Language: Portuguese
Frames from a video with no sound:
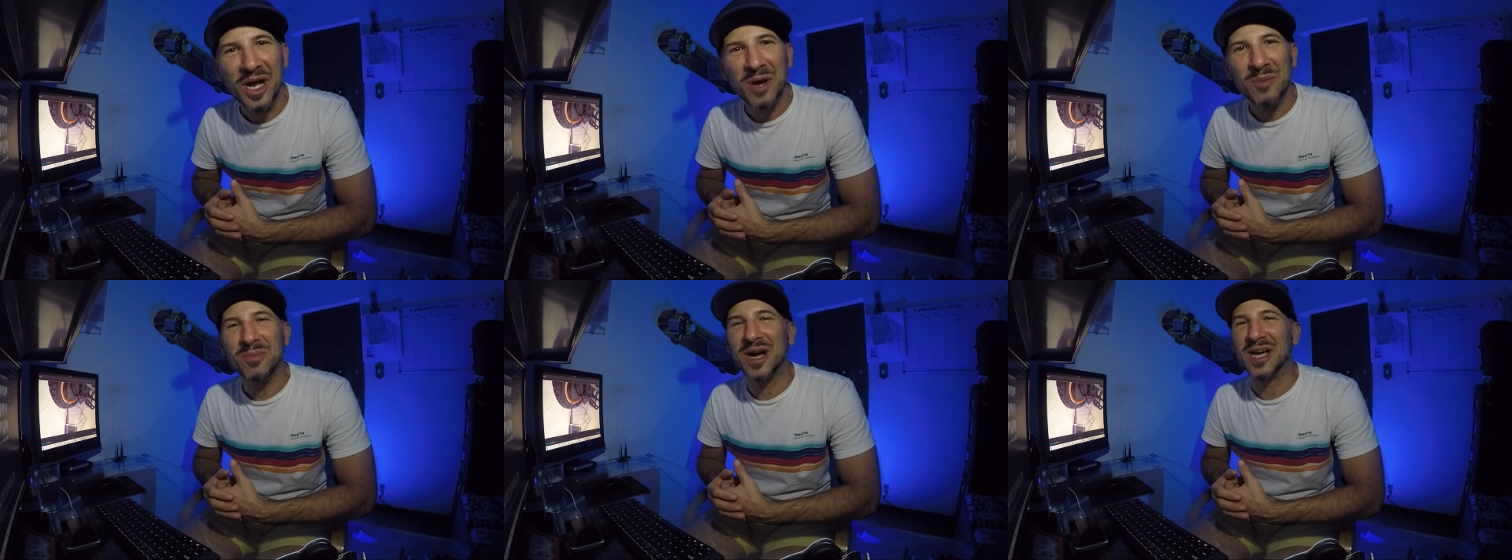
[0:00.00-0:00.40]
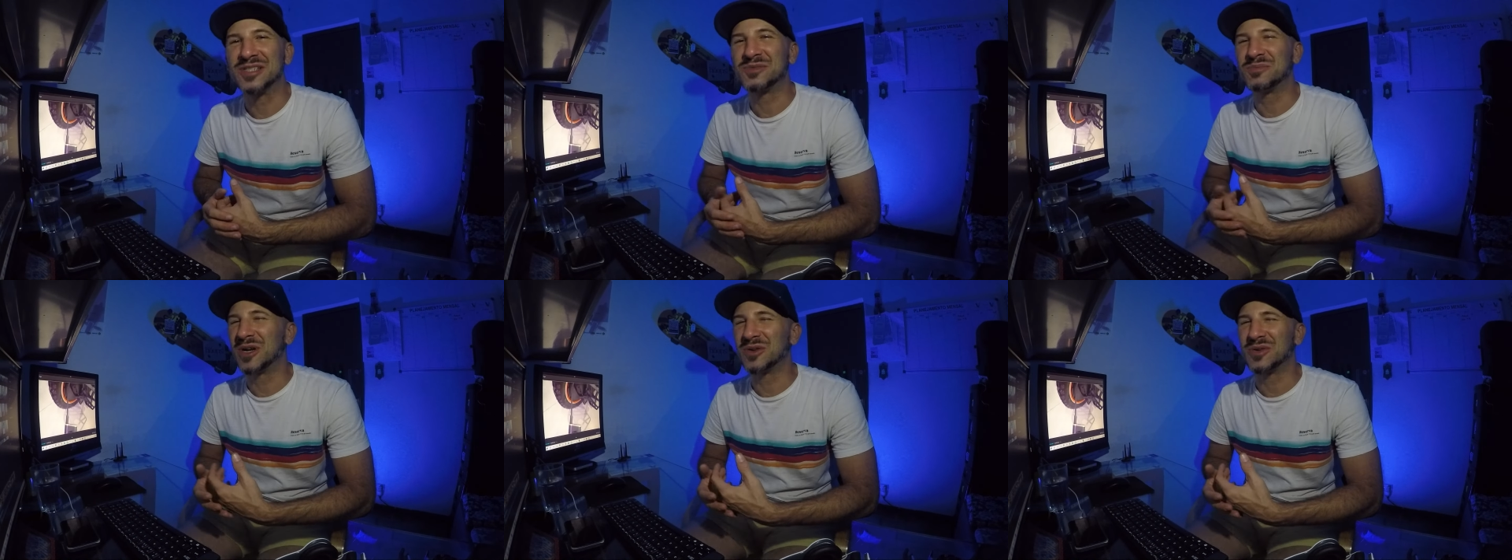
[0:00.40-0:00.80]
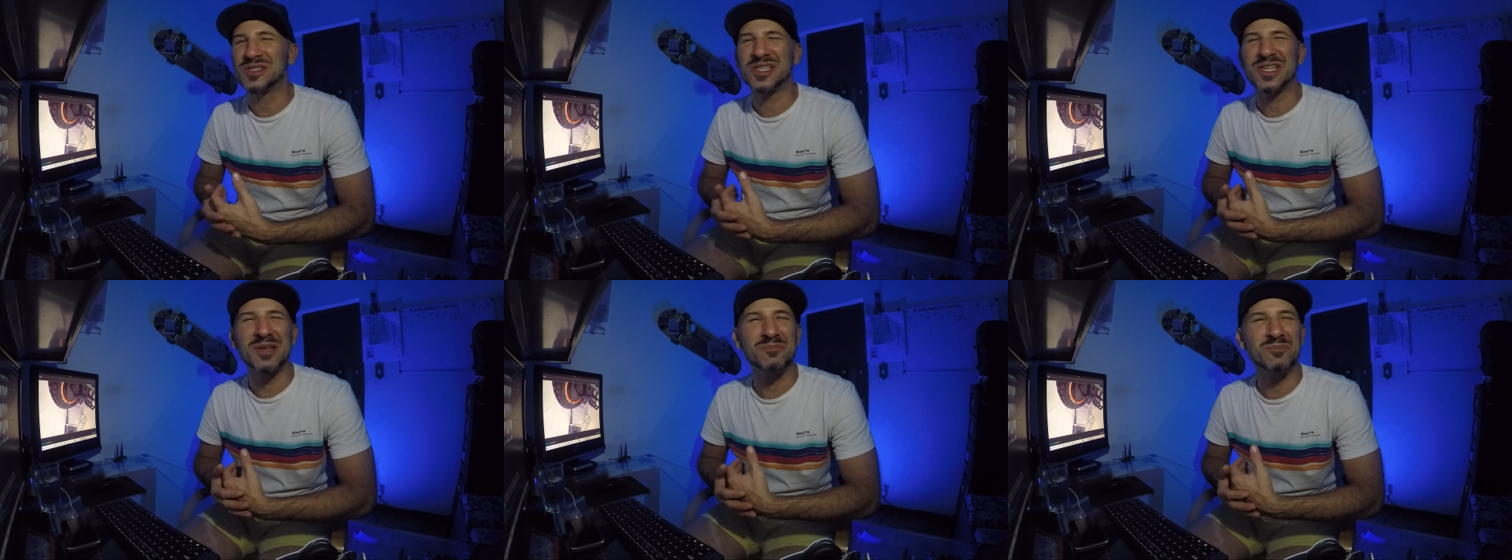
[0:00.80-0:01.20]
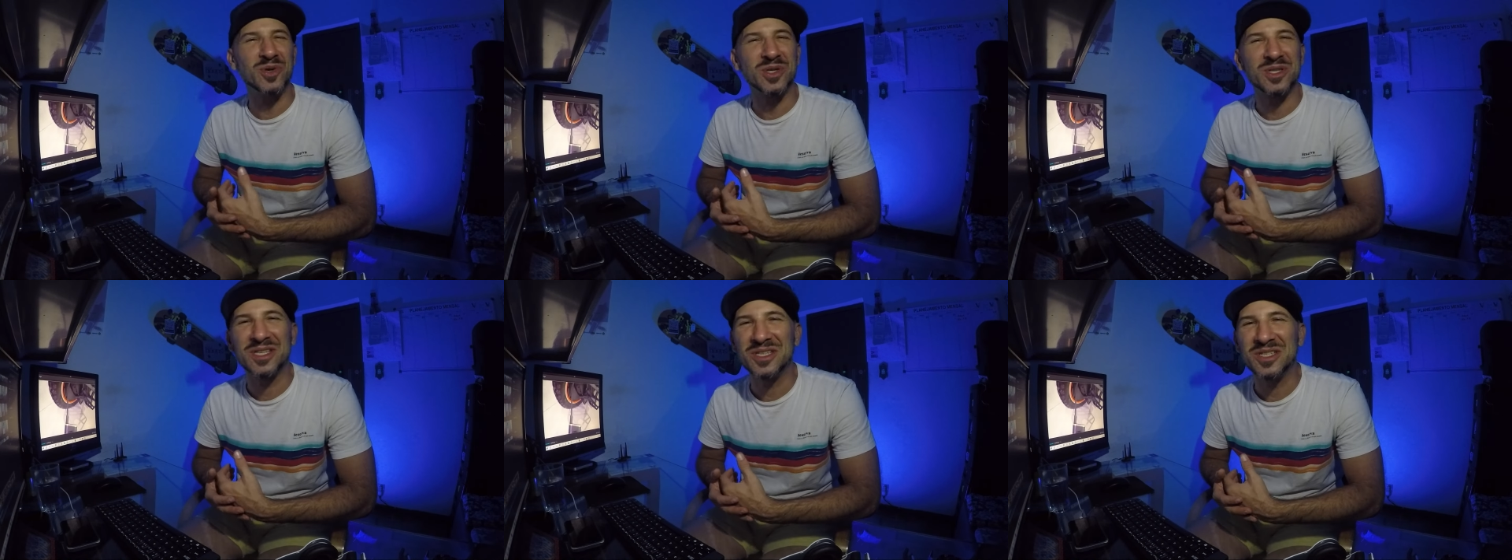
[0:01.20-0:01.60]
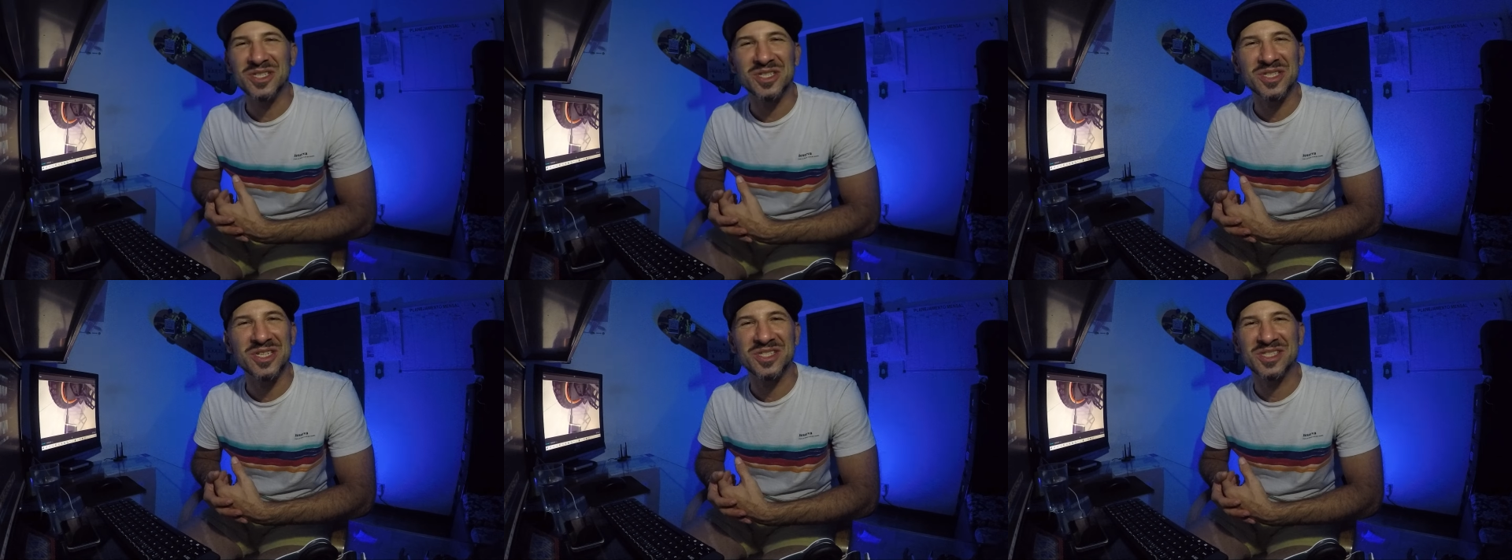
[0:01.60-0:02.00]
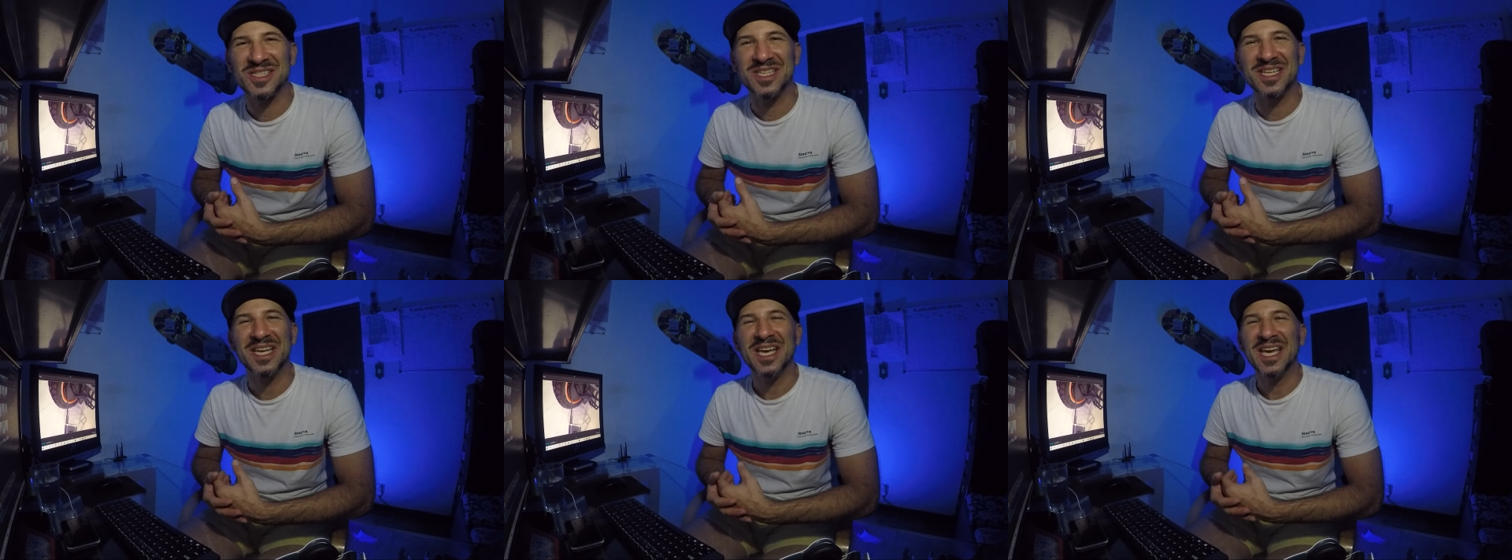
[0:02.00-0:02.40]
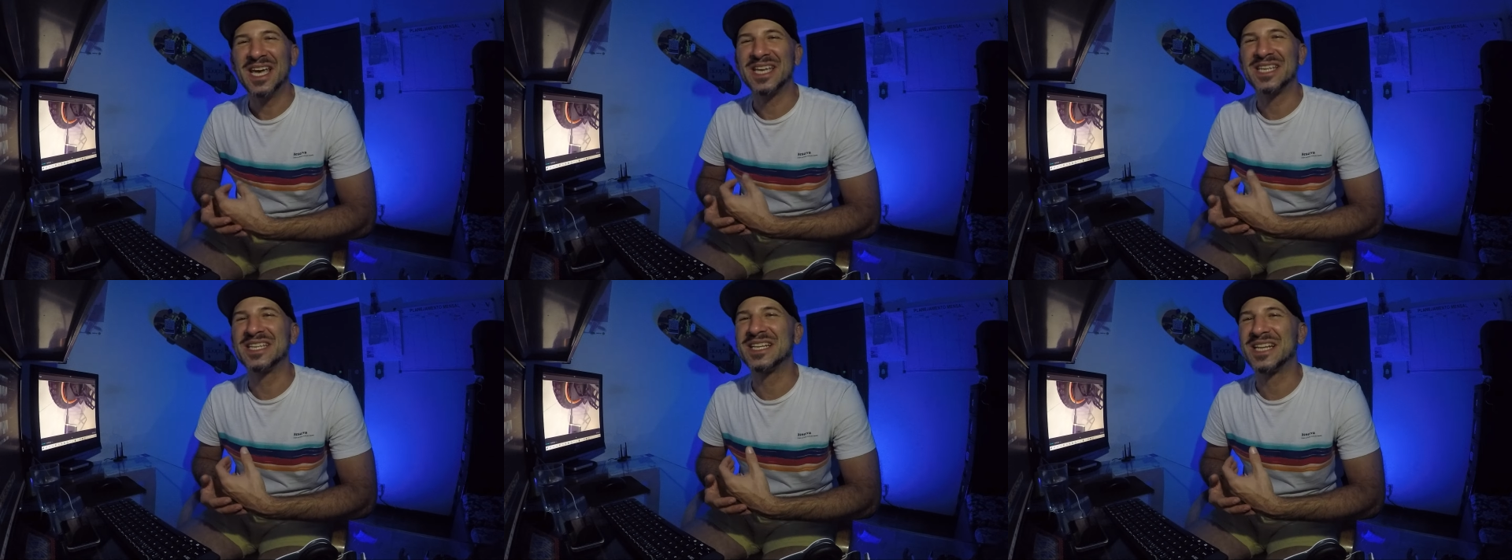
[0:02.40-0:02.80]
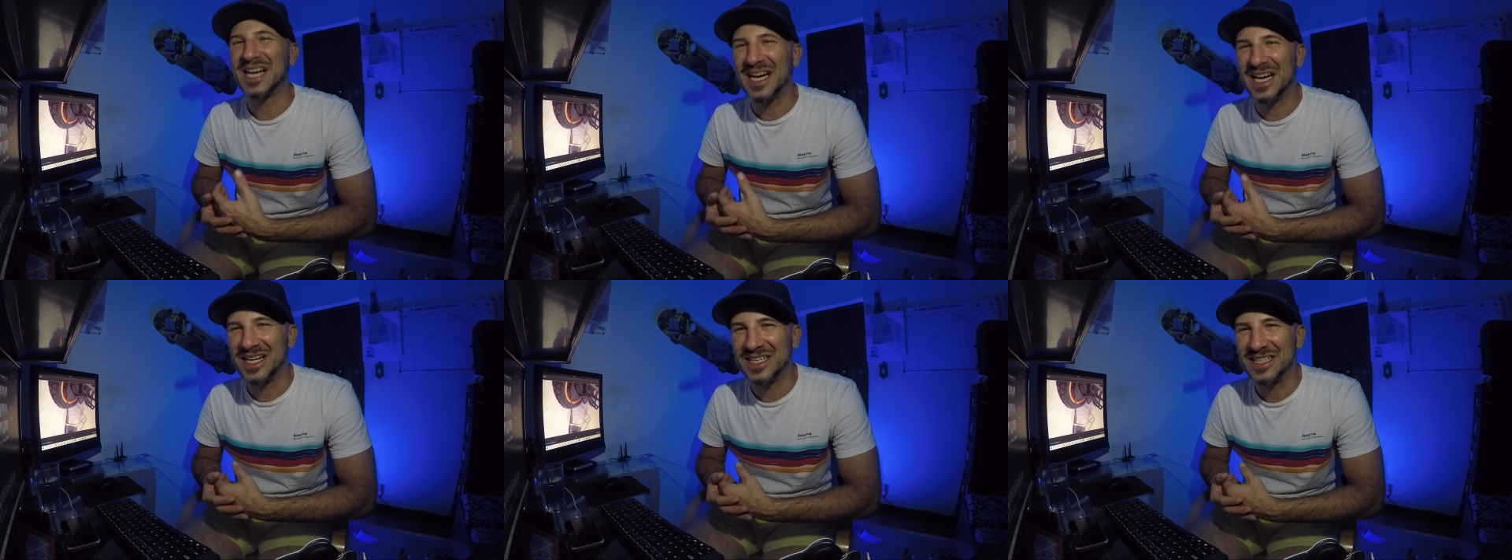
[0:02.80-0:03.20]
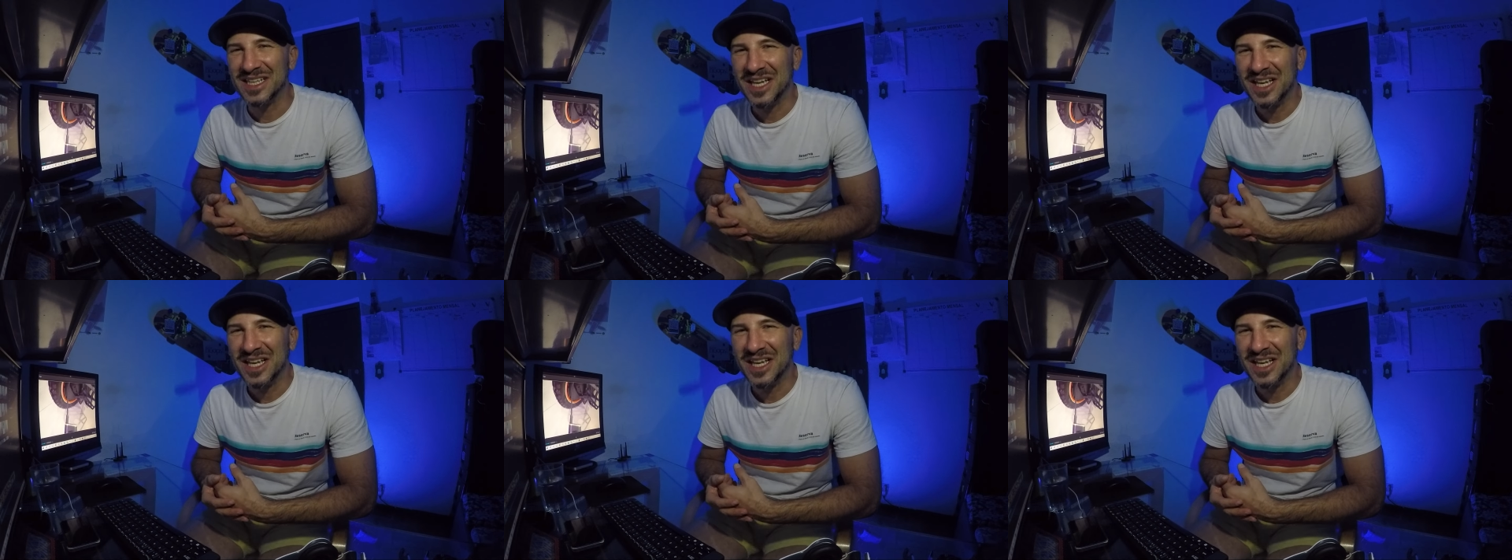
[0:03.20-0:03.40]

Mas uma coisa que é importante de dizer é que, cara,